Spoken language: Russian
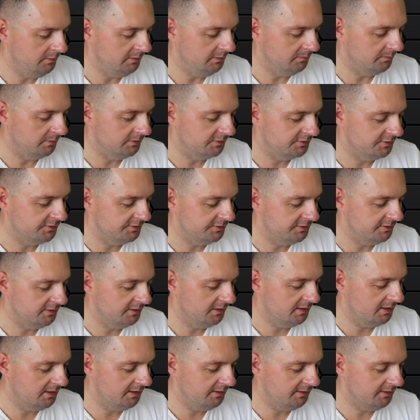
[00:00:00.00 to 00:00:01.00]
пин под
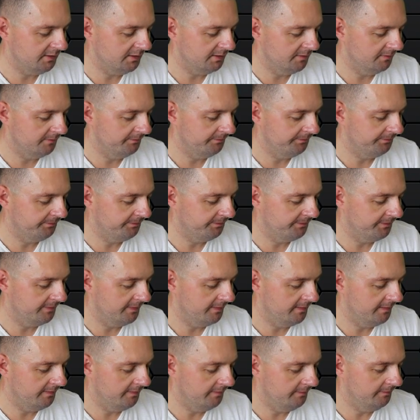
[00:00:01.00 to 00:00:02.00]
шестигранник.
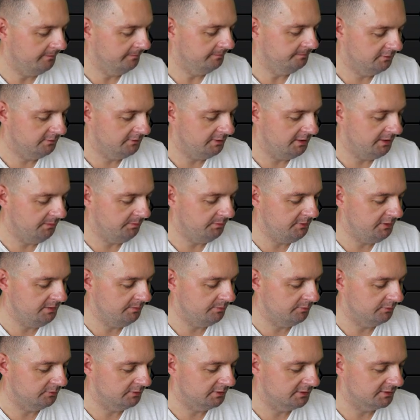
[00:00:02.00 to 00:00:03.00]

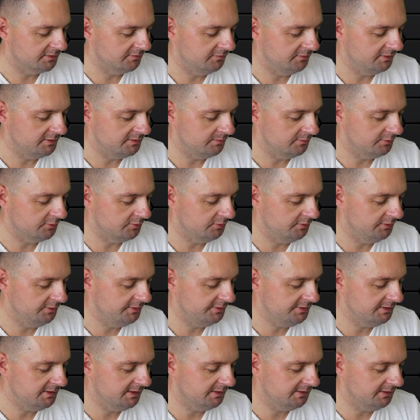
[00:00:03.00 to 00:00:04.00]
Дриптип у нас
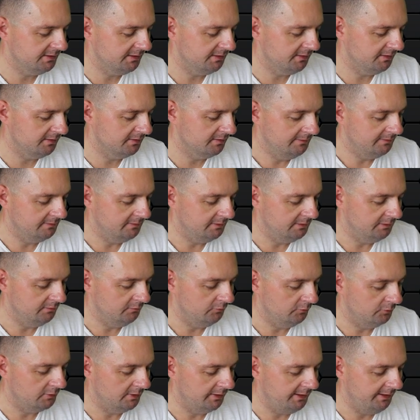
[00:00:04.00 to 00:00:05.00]
810 на
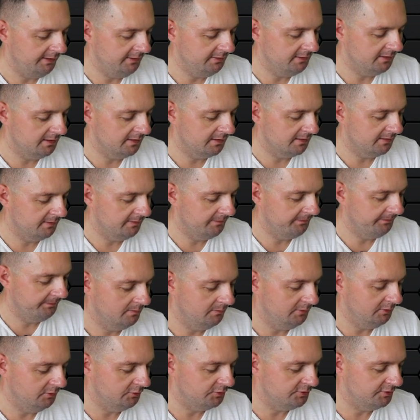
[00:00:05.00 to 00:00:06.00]
двух рингах.
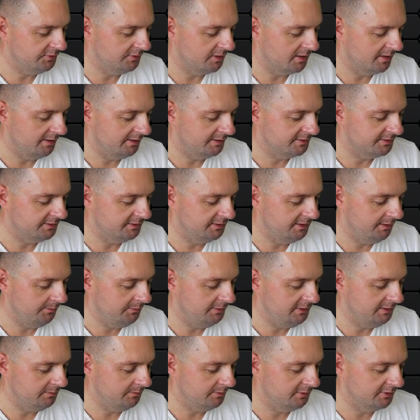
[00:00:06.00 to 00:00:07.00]
Мне очень нравятся
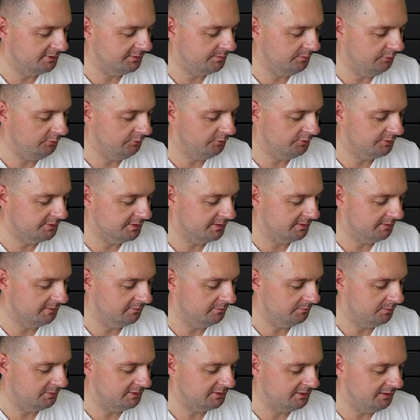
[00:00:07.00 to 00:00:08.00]
дриптипы Asmodus.
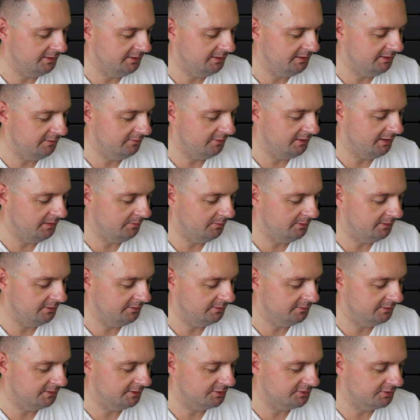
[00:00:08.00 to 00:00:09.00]
В последнее время
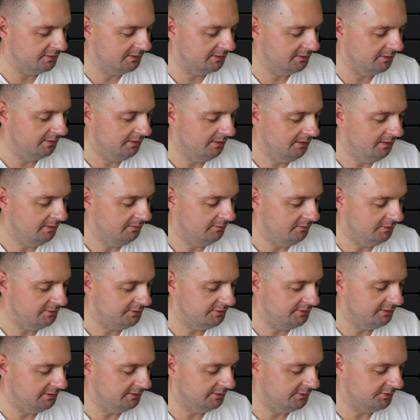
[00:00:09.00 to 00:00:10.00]
они начали
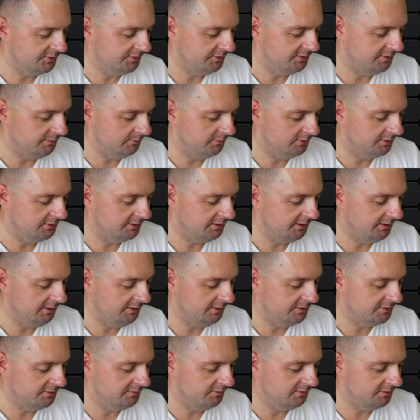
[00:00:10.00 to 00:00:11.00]
везде ложить именно
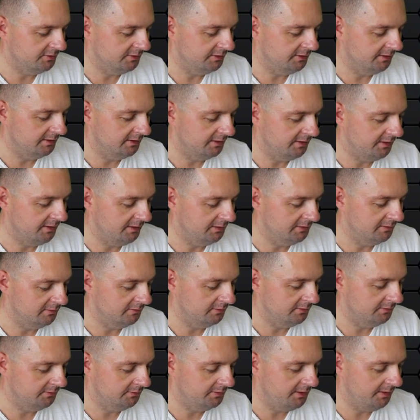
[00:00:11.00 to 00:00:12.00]
такие цветные
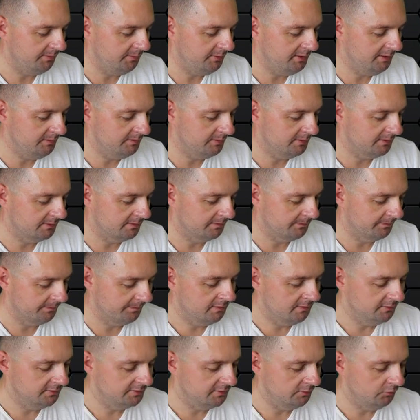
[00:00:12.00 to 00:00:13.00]
акриловые дриптипы
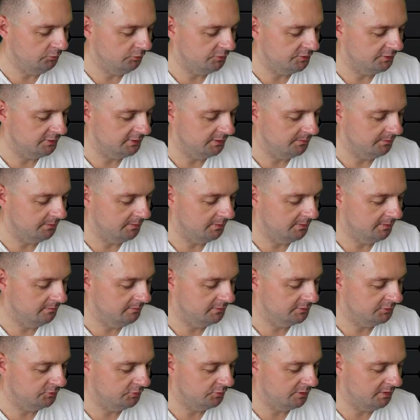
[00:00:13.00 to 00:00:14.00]
зауженным
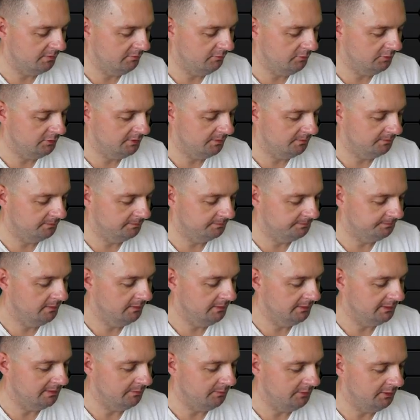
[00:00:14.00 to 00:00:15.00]
воздуховодом.
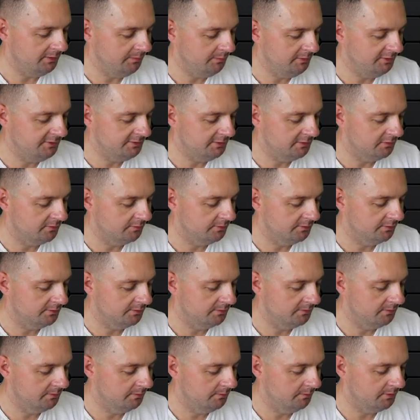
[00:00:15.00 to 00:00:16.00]
Это минимизирует
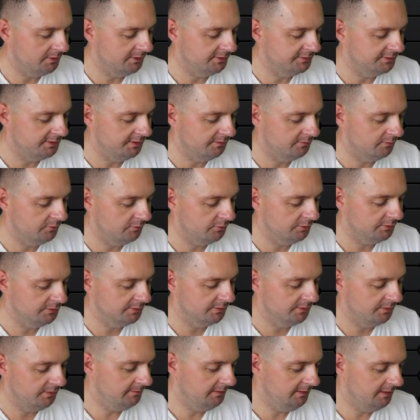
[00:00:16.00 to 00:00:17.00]
брызги в рот
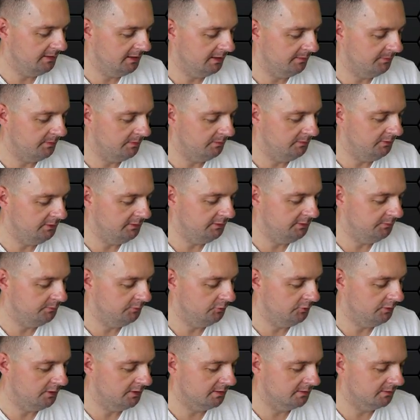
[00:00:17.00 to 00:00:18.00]
и, как по мне,
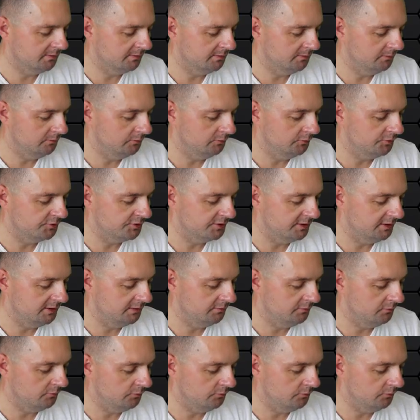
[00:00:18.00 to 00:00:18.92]
немного улучшает